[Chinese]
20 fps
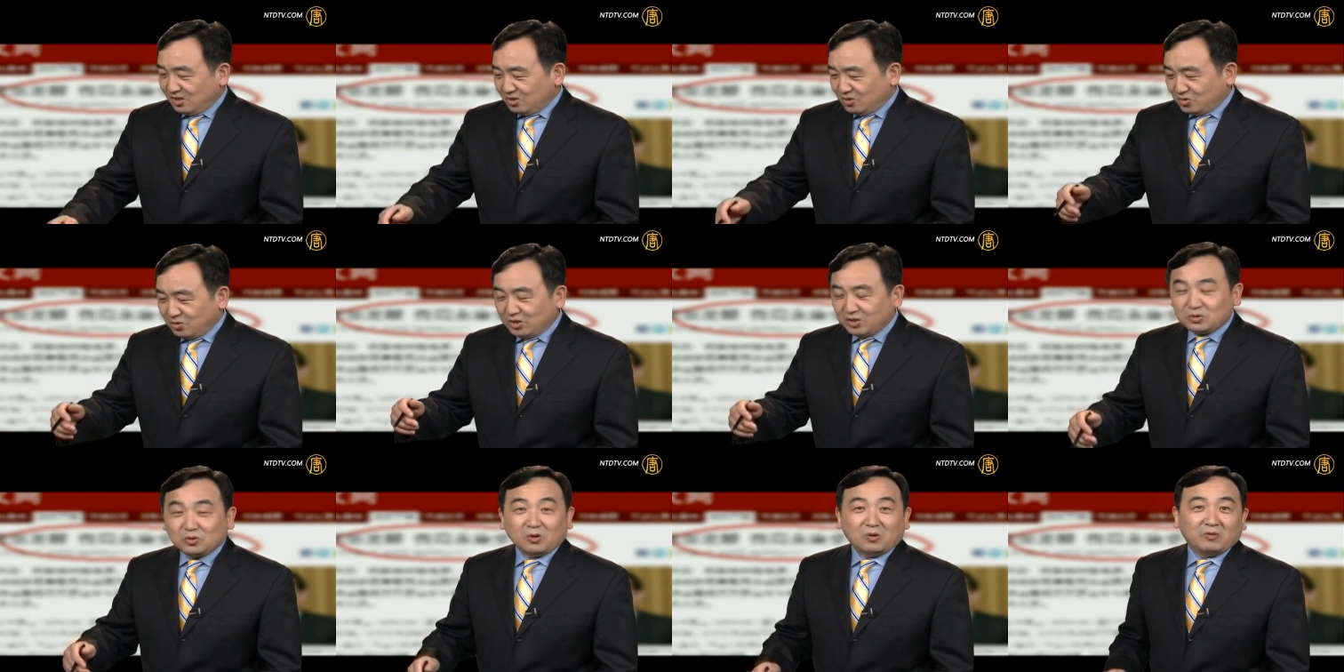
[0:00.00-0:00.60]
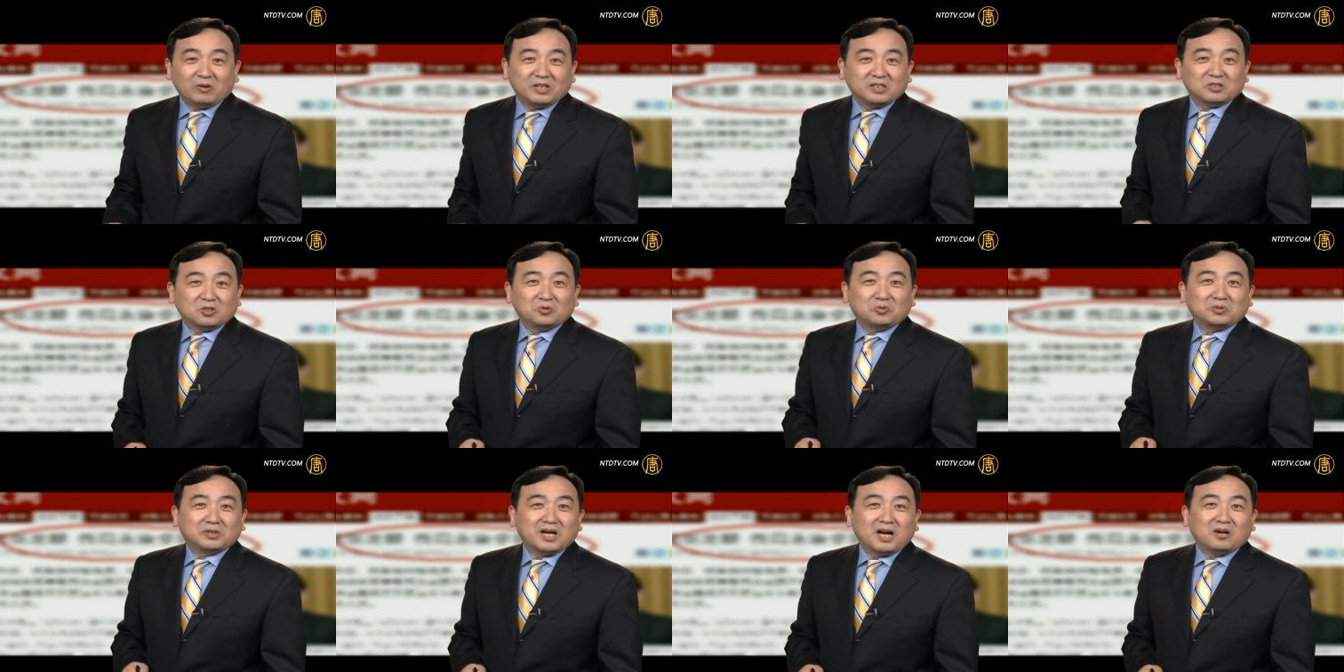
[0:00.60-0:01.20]
所以作为
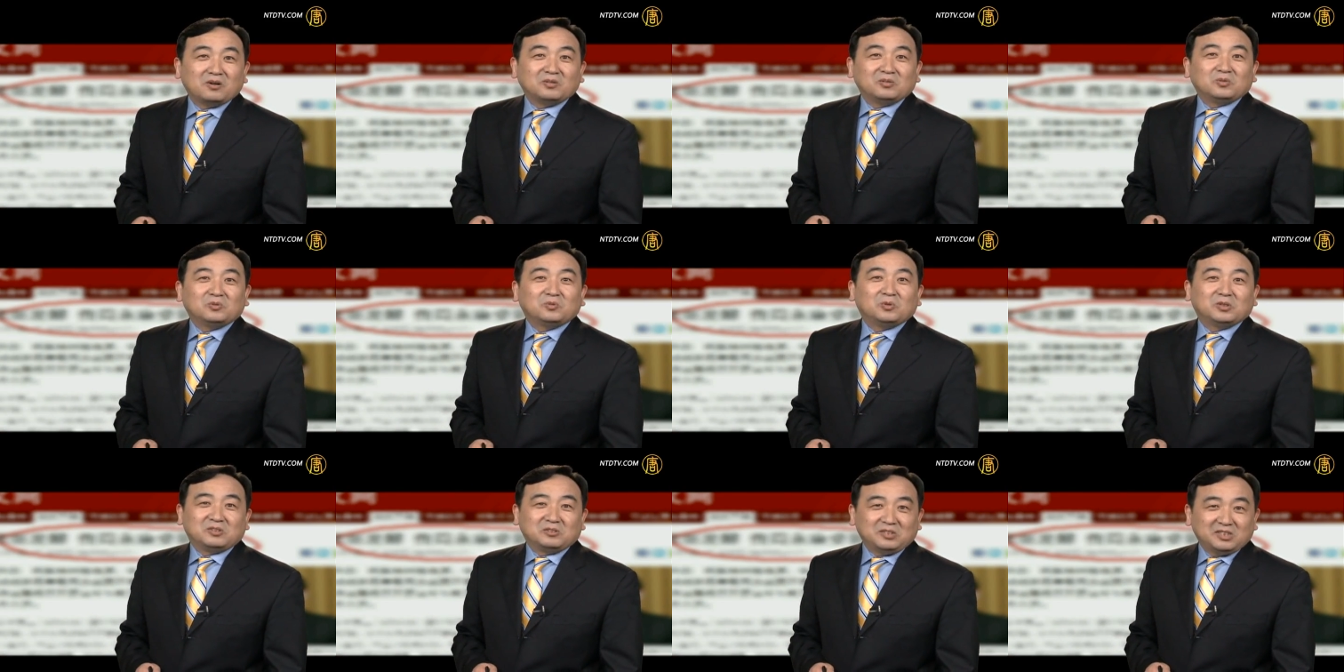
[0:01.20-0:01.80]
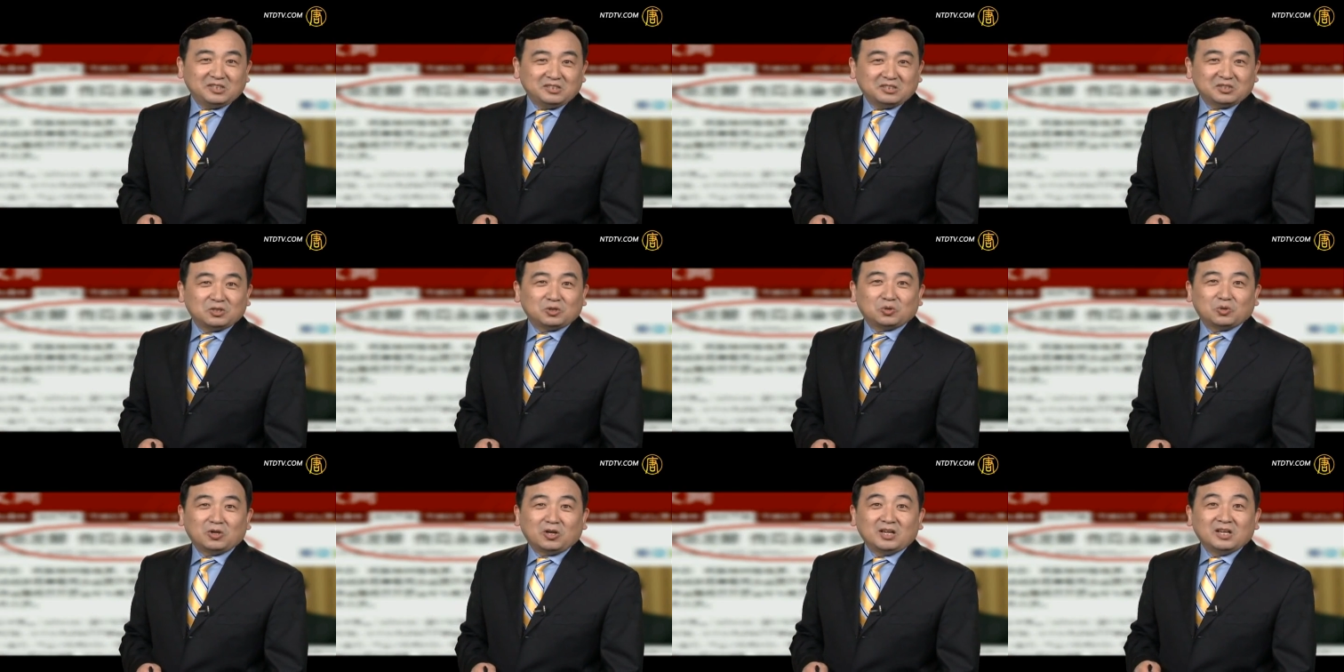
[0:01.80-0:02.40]
周永康，我就一直
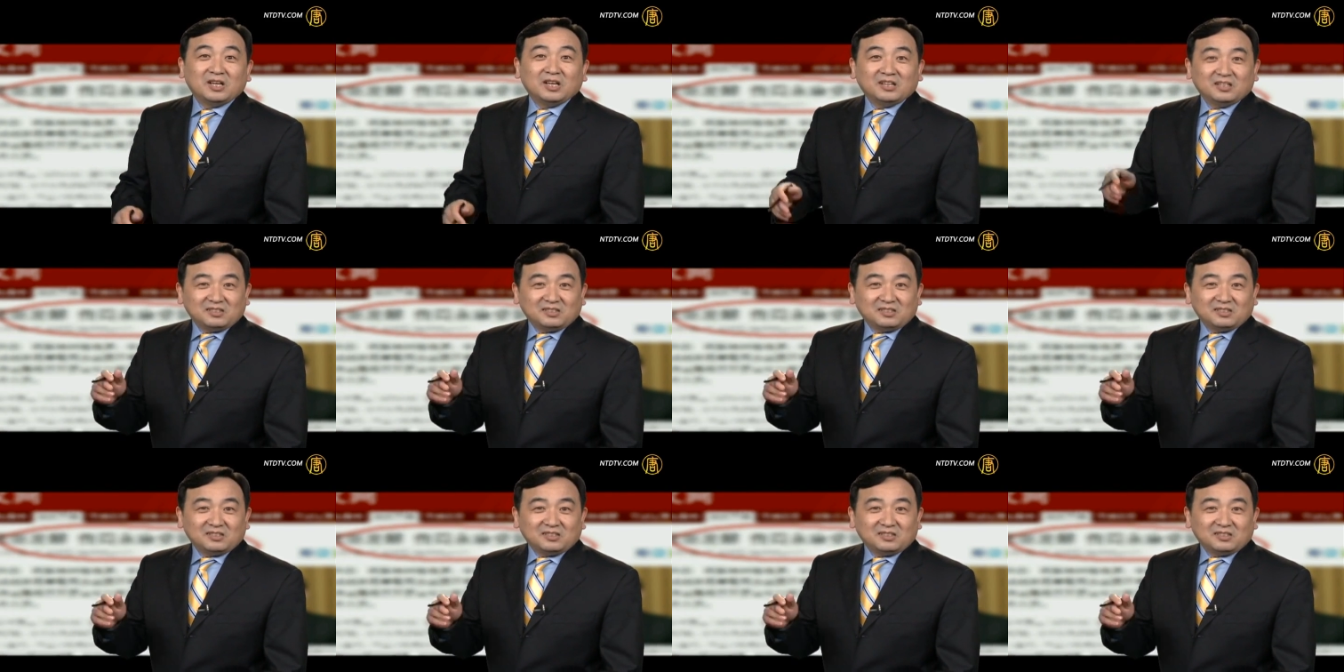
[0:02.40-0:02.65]
说，